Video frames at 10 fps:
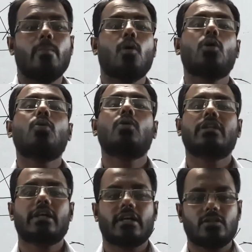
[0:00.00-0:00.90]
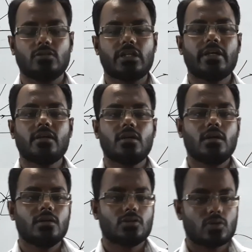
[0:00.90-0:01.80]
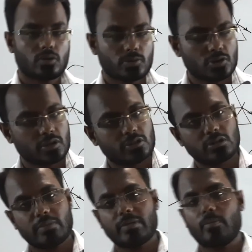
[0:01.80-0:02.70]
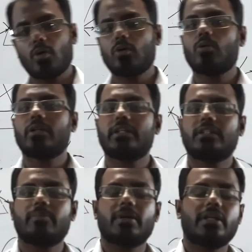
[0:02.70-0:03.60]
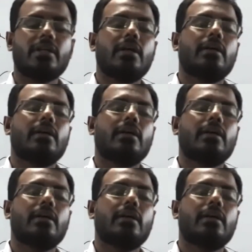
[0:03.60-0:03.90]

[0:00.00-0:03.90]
বড় করে দেখানো যায় ছোট বস্তুকে যদি আমরা বড় করে দেখতে পারি